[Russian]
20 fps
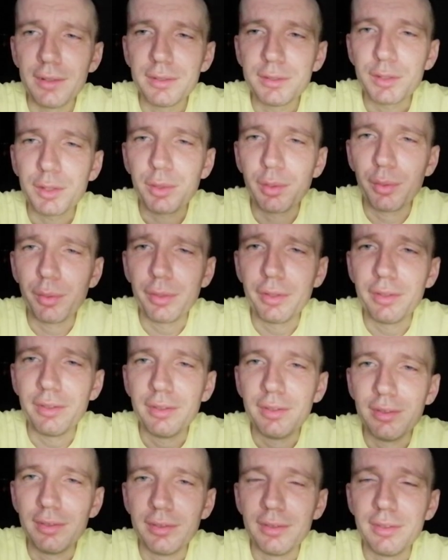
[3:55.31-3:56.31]
что
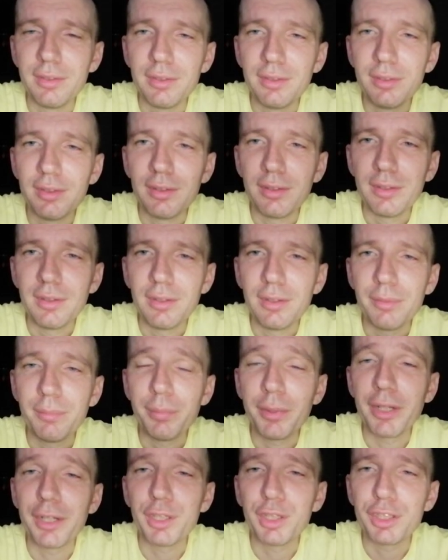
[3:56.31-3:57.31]

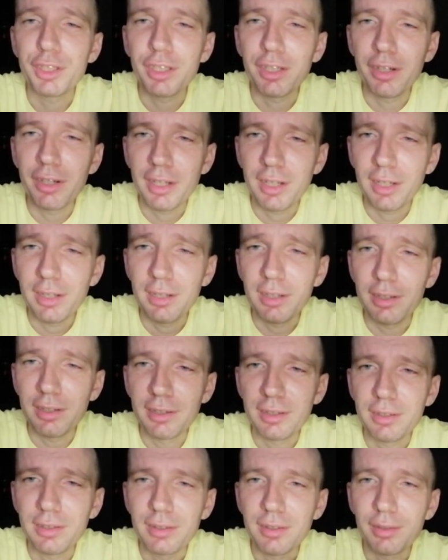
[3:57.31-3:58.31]
поощряли –
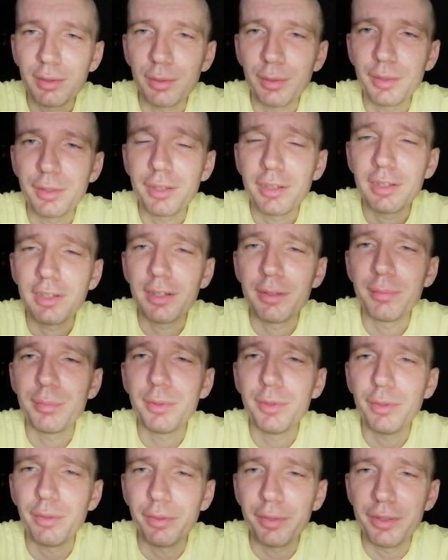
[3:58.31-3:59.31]
то и
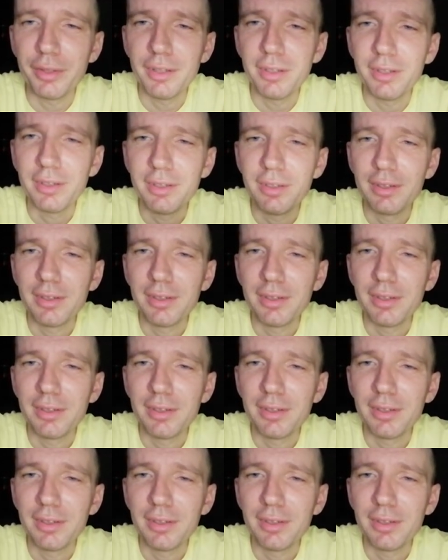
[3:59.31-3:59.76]
хлебнете.